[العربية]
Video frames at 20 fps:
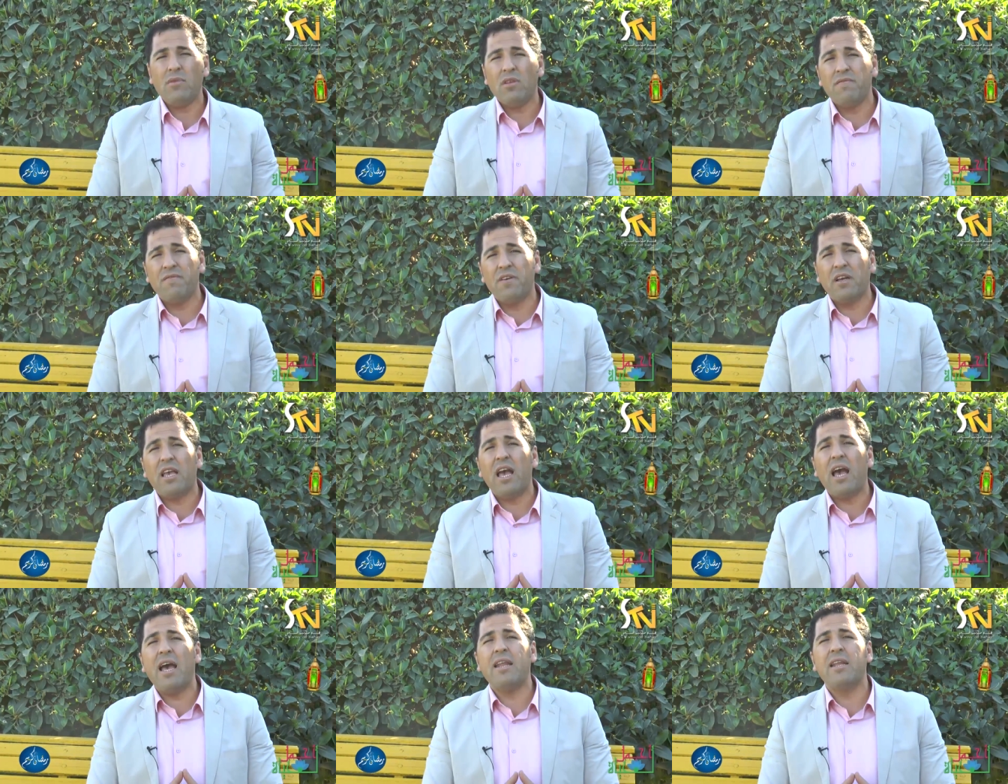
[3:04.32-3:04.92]

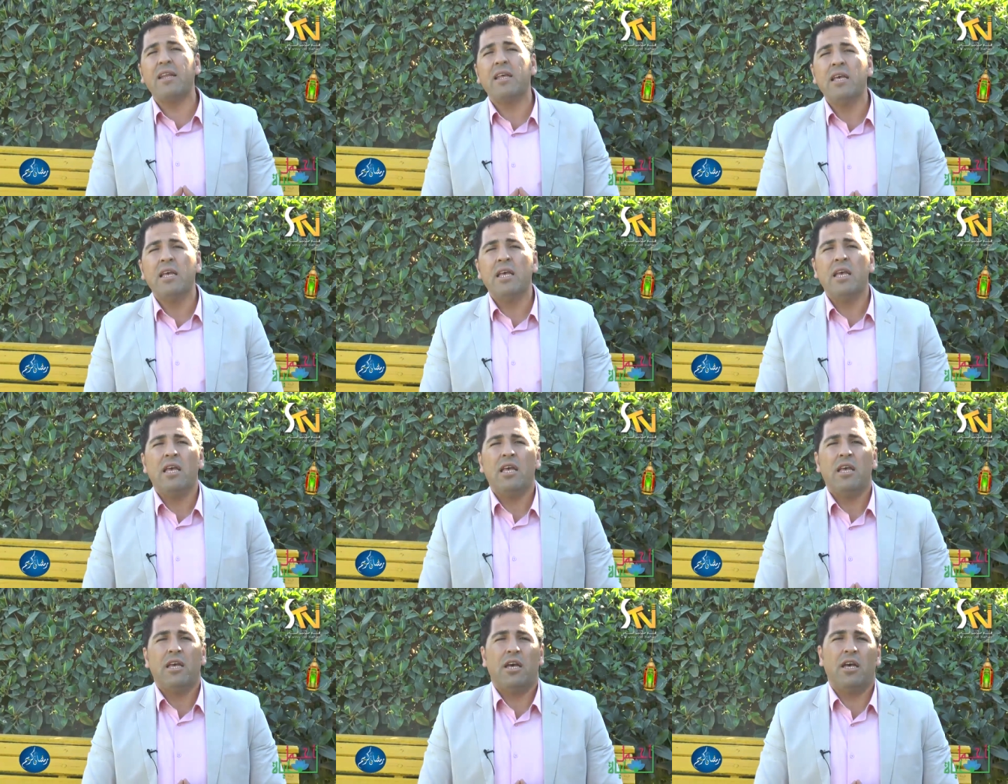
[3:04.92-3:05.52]
فكان
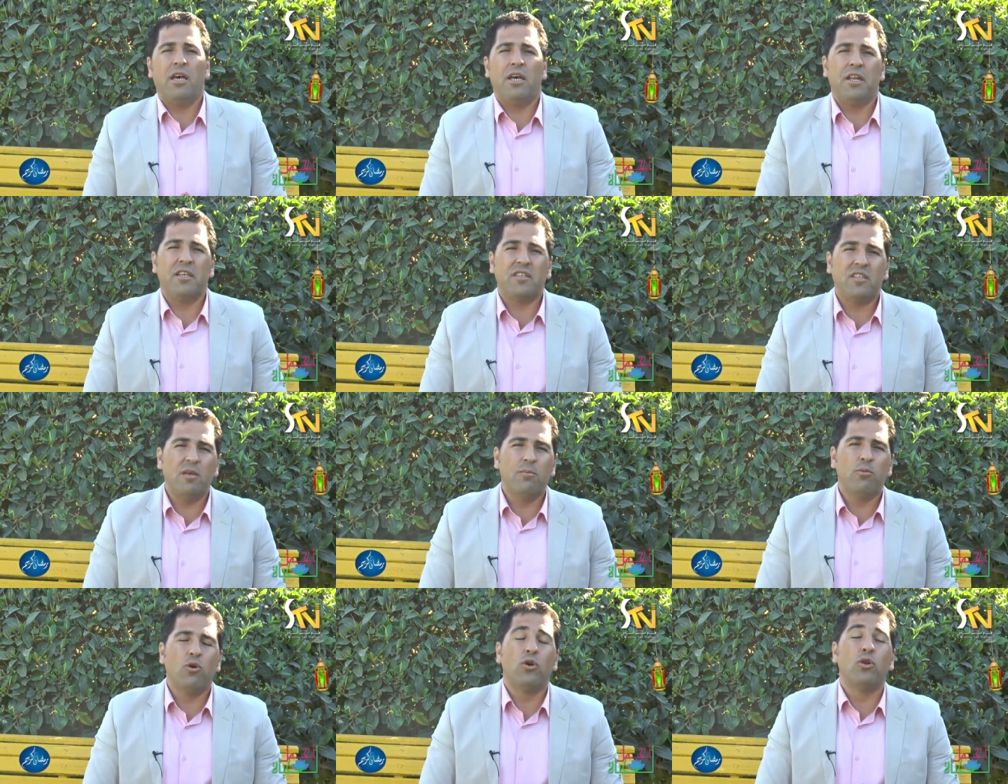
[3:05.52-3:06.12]
آه،
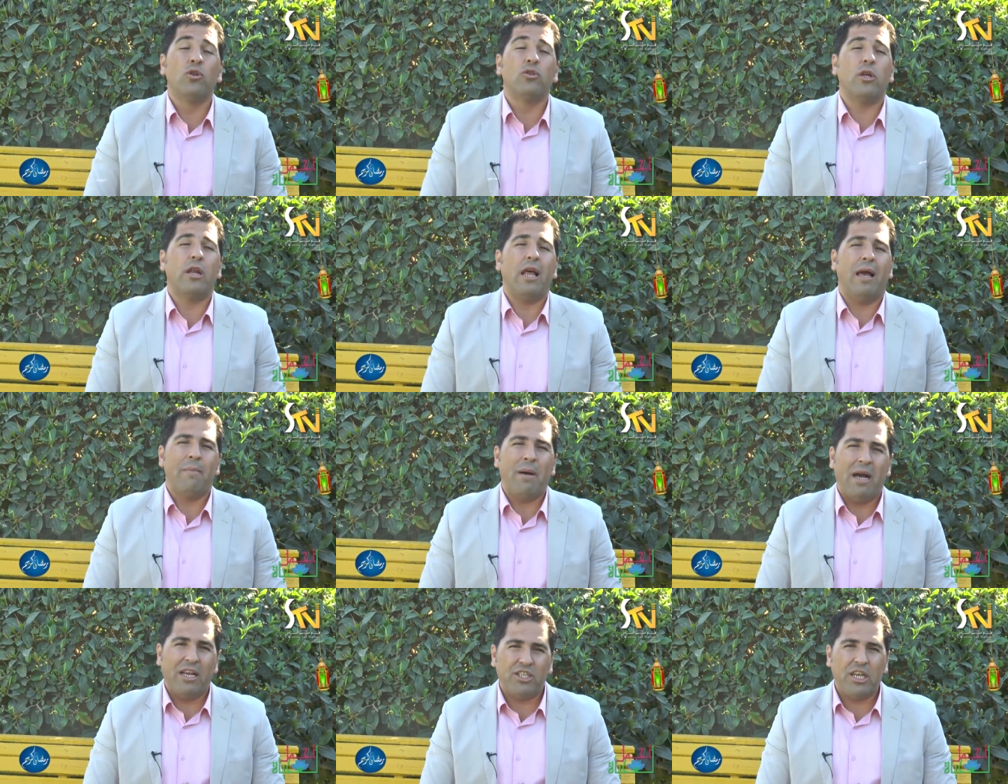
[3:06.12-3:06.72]
نصيبه أنه
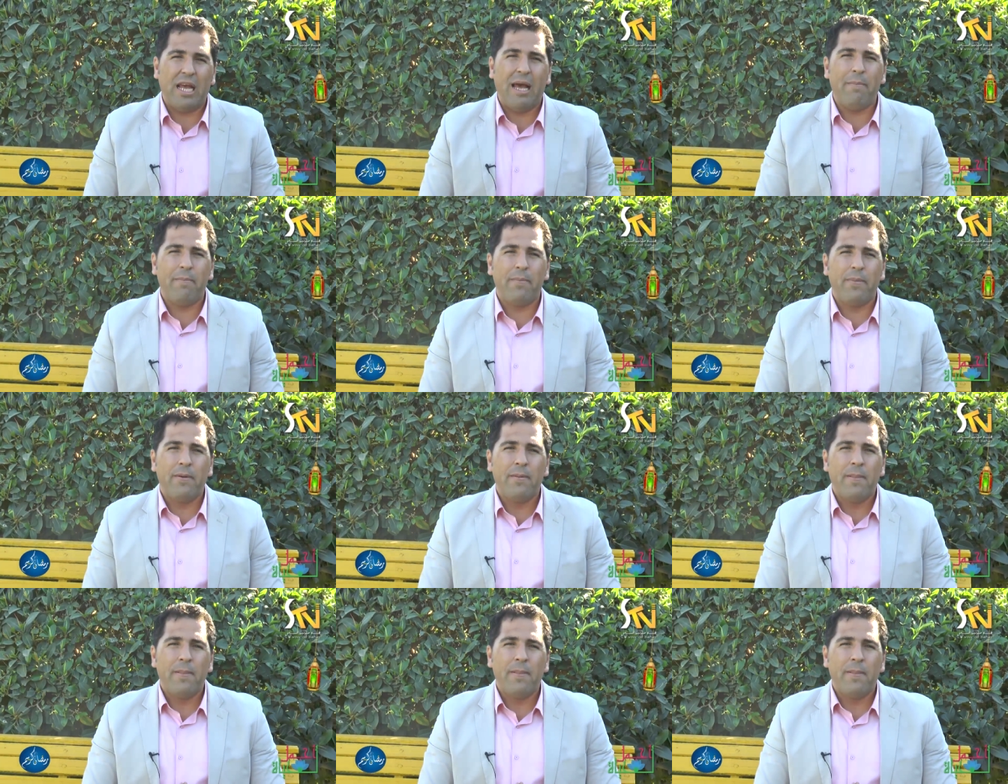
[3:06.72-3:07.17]
طلع مع شاب